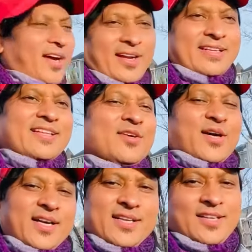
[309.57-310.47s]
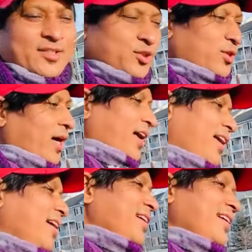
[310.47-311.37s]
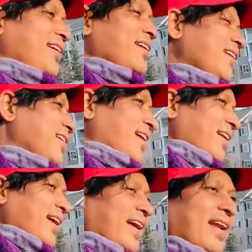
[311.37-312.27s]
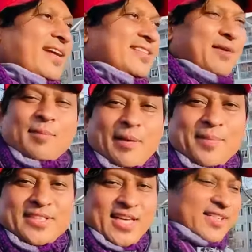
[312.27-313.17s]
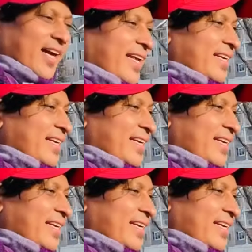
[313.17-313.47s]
कर रहे थे तो काना थक चुका है काना कह रहा है कि जब मैं अपनी ज़्यादा